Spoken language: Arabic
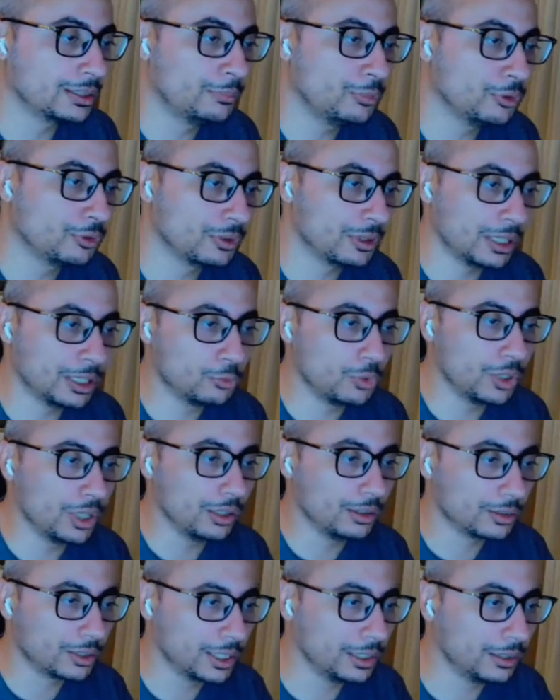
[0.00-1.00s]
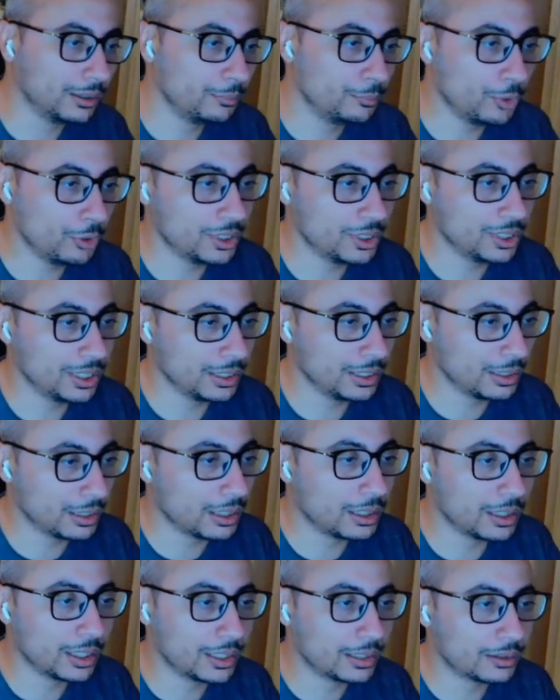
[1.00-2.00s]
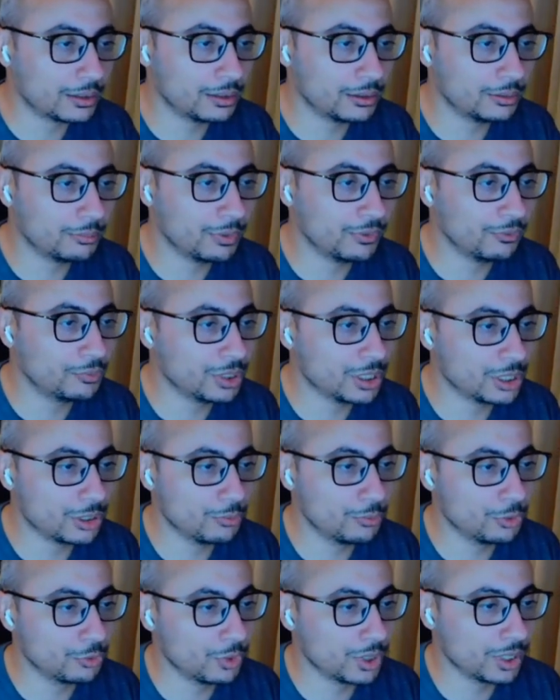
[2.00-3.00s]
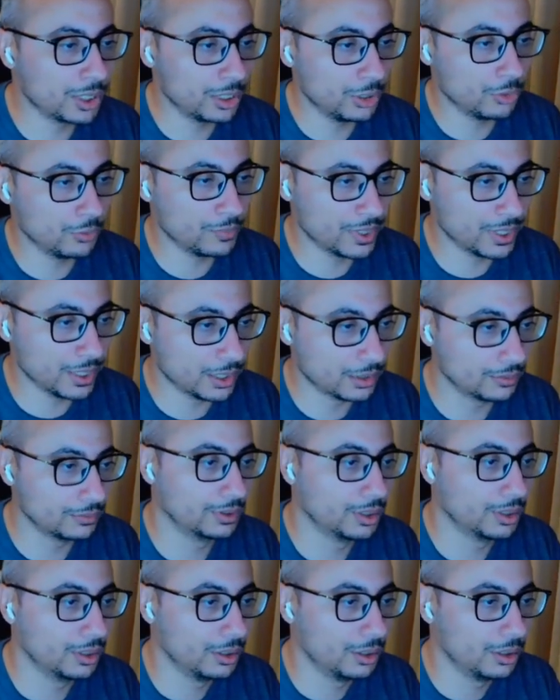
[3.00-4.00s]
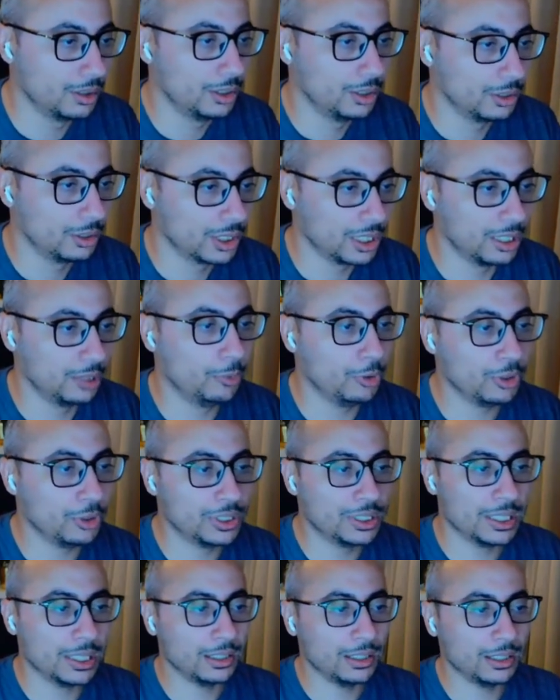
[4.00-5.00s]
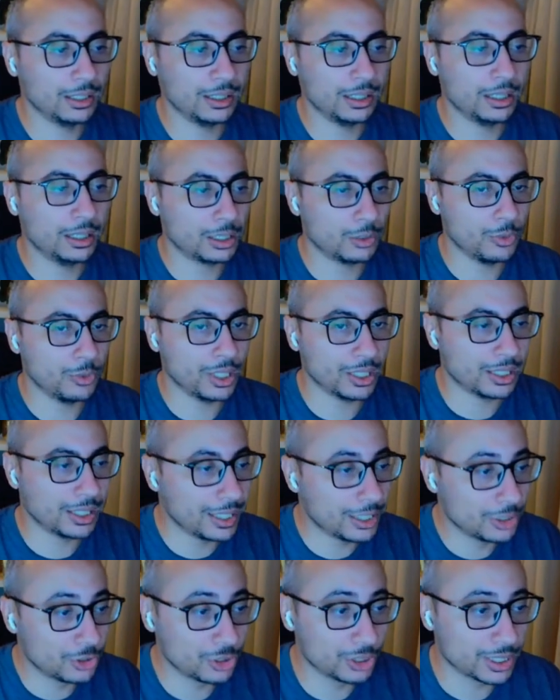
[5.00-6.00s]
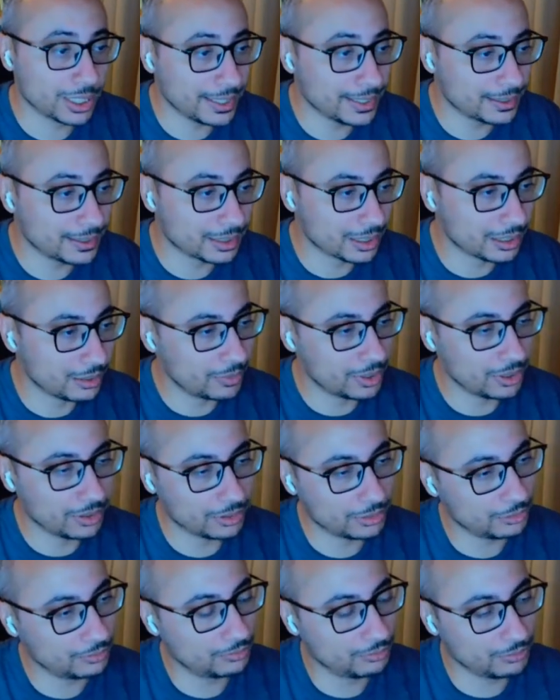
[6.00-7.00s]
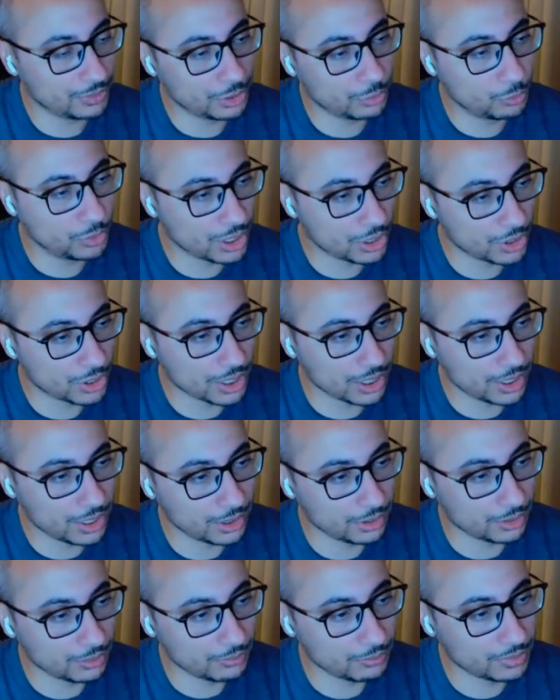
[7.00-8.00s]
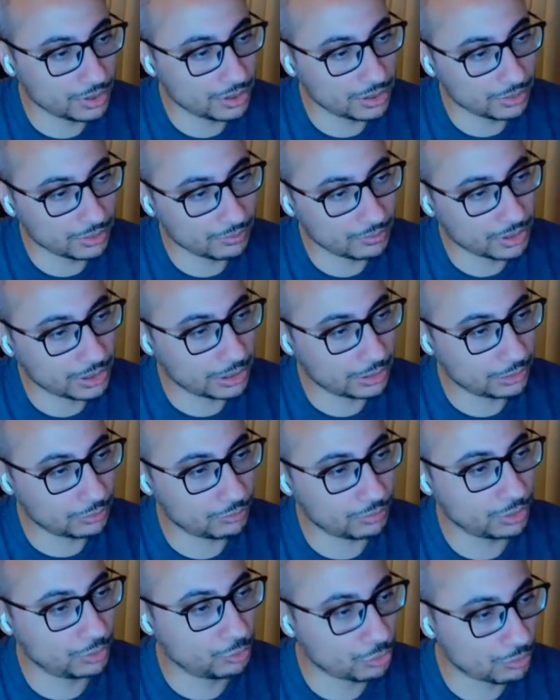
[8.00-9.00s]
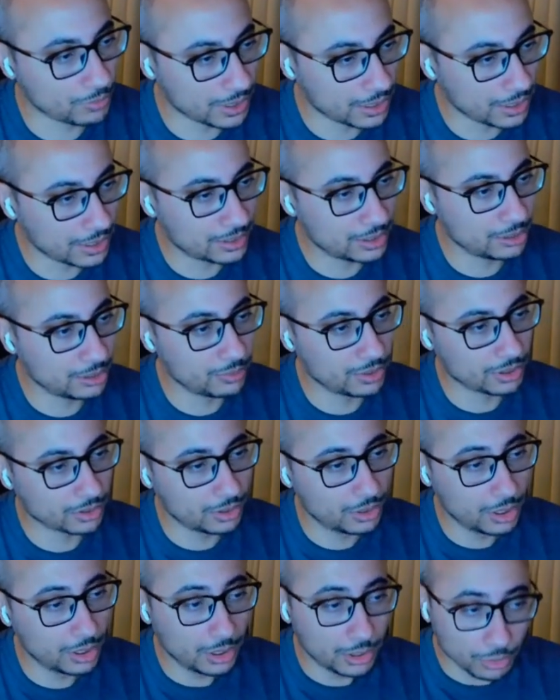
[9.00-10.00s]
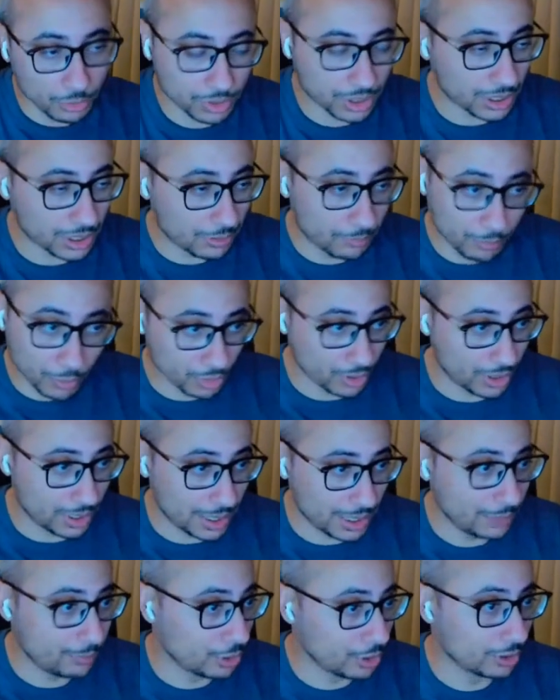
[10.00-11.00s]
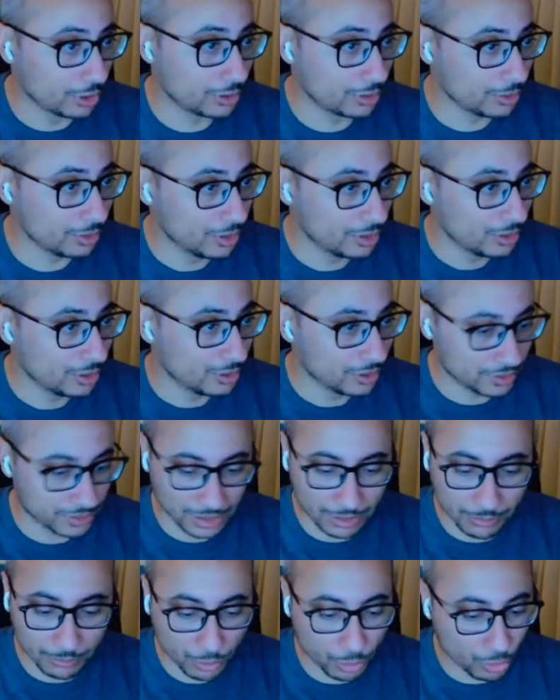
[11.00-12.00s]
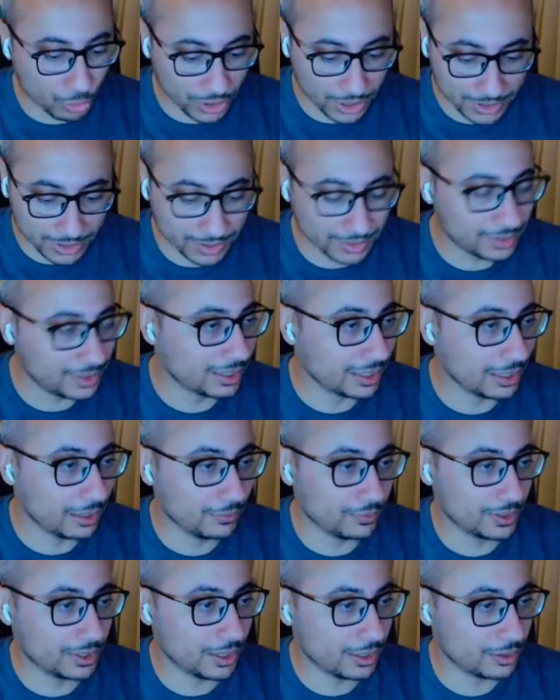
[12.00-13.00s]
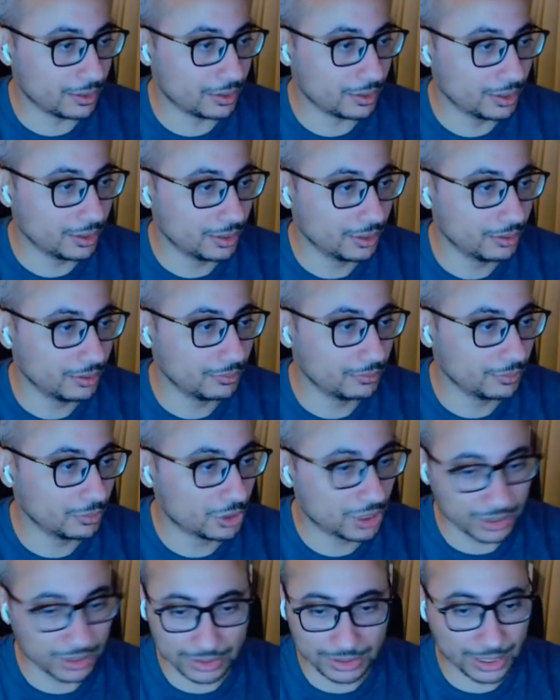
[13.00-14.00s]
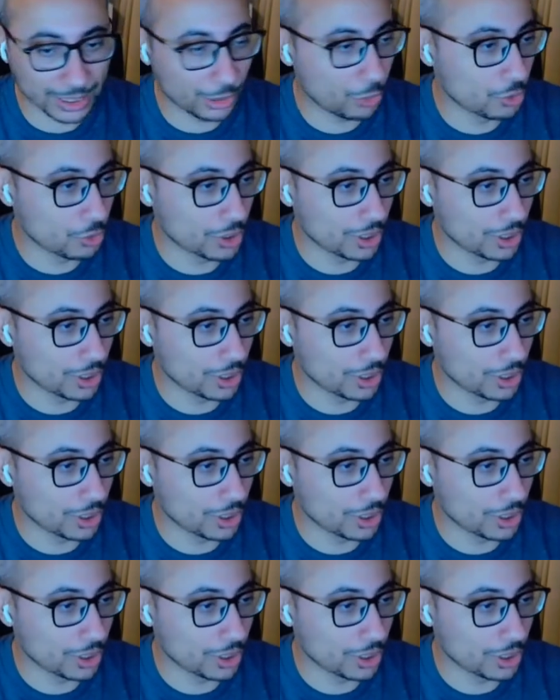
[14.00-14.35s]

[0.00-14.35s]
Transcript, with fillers: البوك انواع كاين البوك ديال راه غير ما فهمتيش البوزوان كليون مزيان كاين البوك ديال آه، راه واحد الادج كيز راه ما ما دويناش عليه ما خدتوش بعين الاعتبار وكاين بوك لي بوك انت ملوغي تدير اف 5 تدي لوغا